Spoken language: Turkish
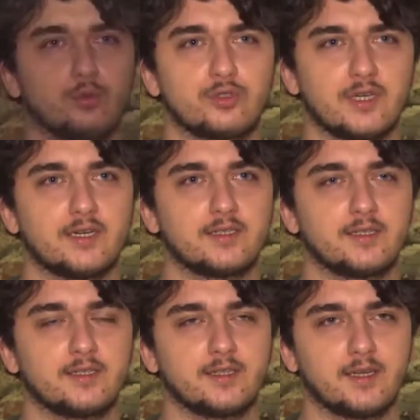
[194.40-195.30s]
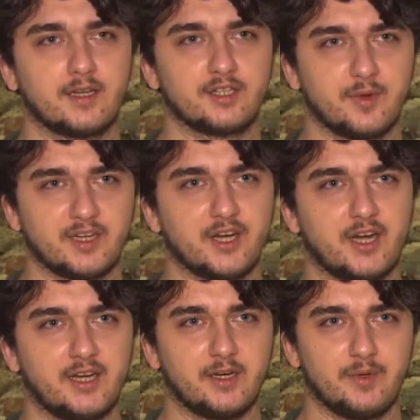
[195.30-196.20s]
Uluslararası Sanatçı
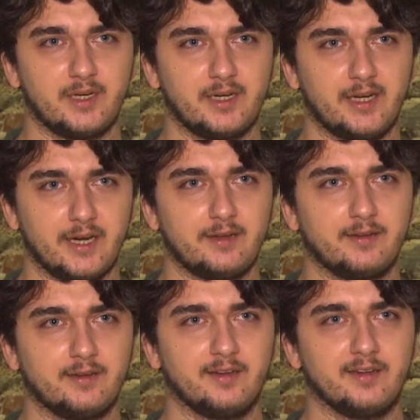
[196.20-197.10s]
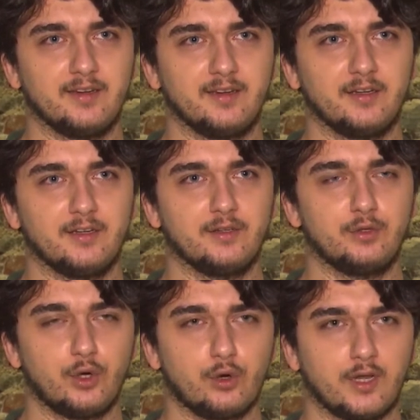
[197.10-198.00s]
Menajerleri Birliği'ne e,
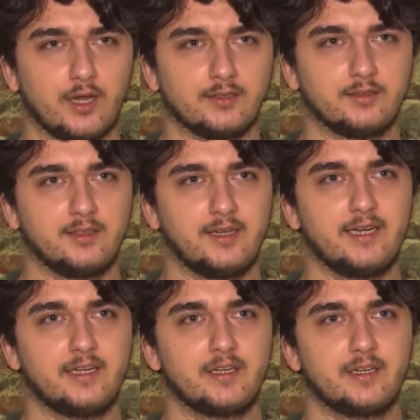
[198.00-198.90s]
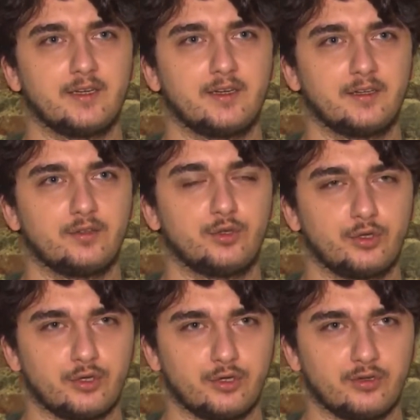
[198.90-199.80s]
üye olan ilk
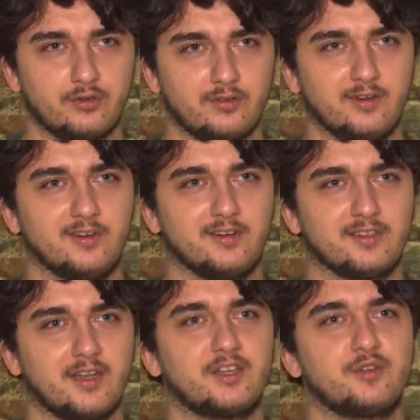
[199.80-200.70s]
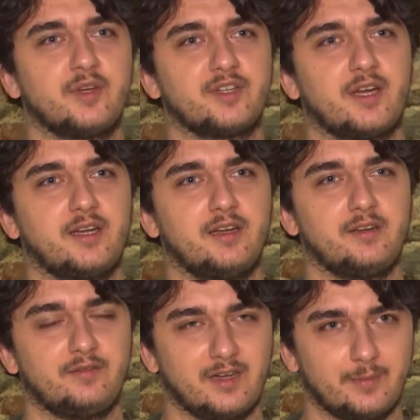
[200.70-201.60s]
Türk sanatçı menajerliği
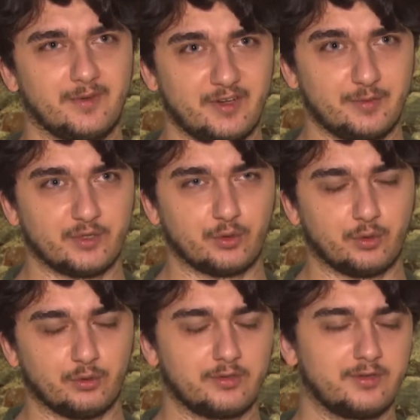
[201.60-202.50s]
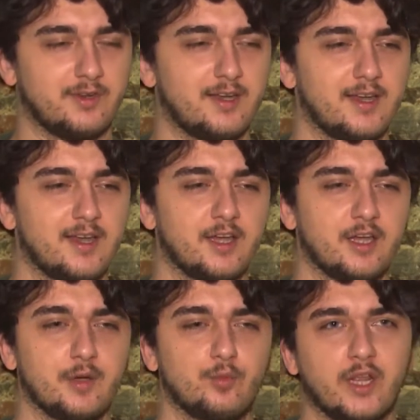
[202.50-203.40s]
firması olduk.
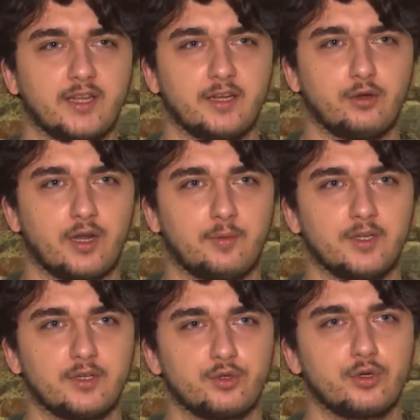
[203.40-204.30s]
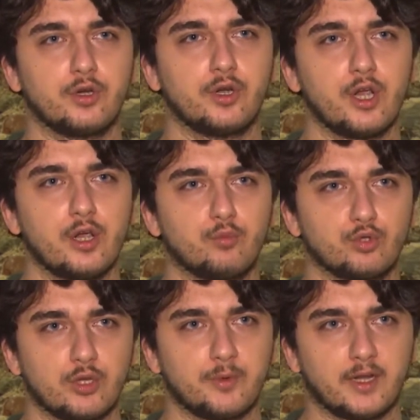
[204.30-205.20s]
Bu neden önemli? Çünkü
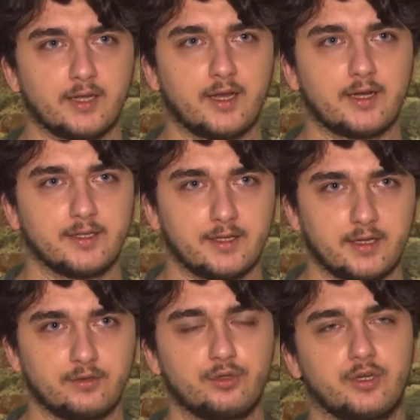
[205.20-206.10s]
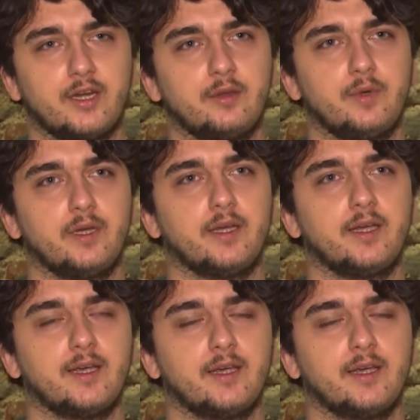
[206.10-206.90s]
bu zamana kadar zaten Türkiye'de bir